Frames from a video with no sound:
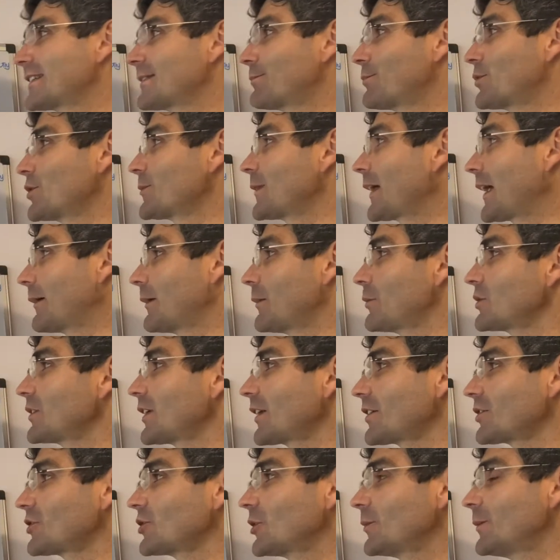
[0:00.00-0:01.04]
Pues venga, vamos a
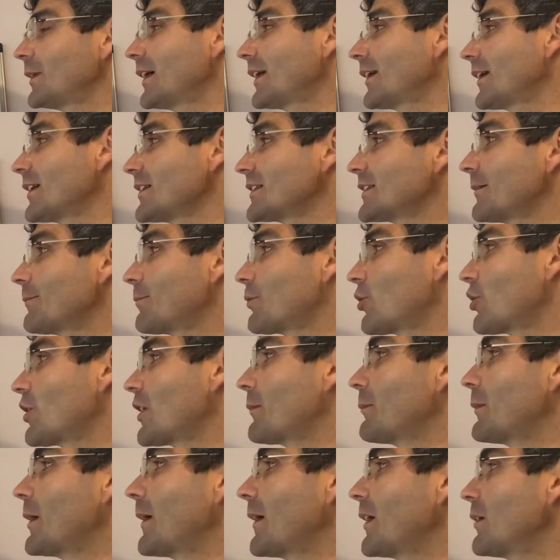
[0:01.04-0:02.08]
resolver este
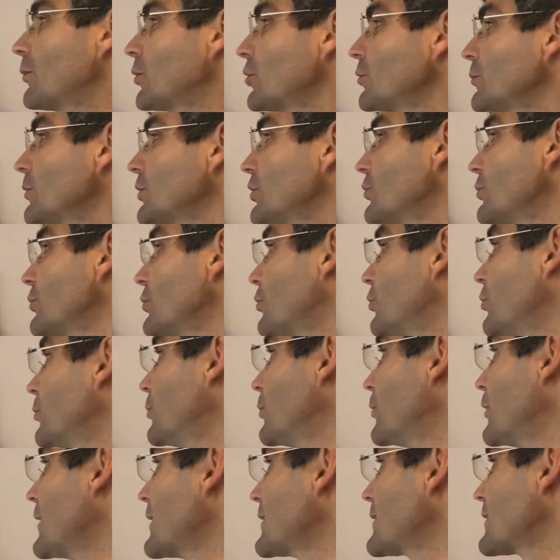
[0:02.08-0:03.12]
problema. El volumen de un
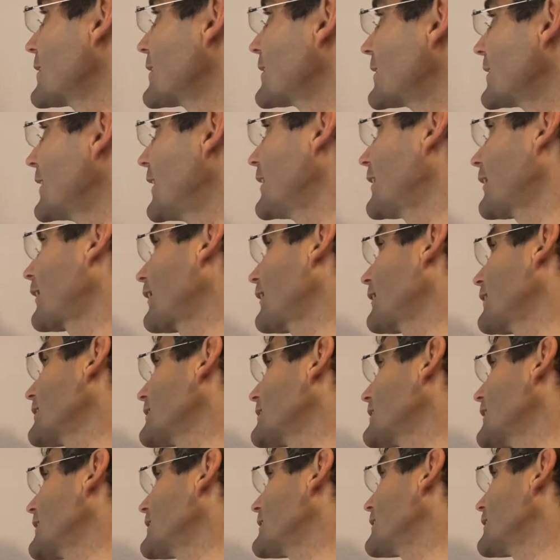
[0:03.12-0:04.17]
cubo es 6 de
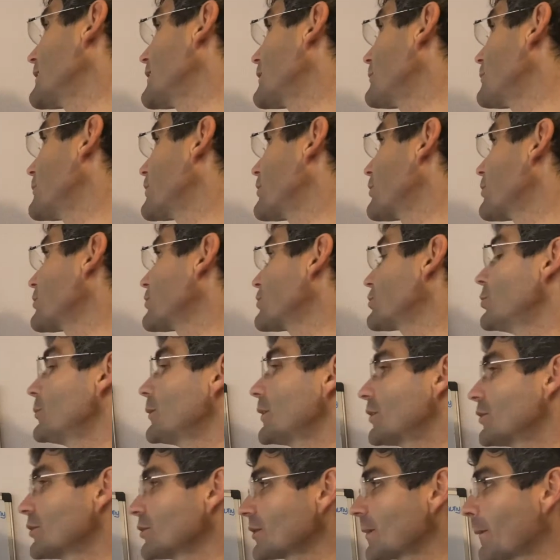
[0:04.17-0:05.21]
6 centímetros
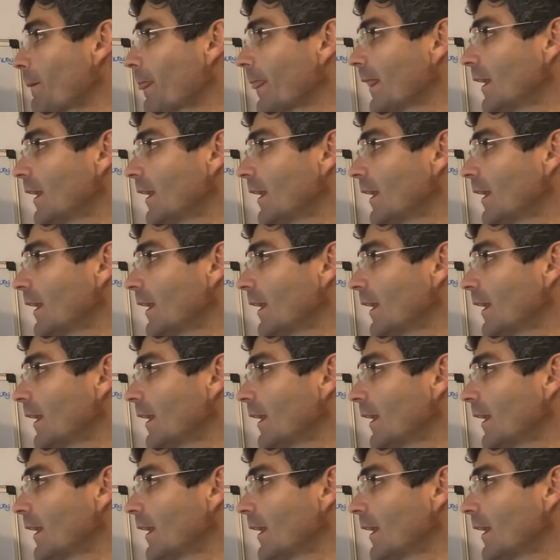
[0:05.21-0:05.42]
cúbicos.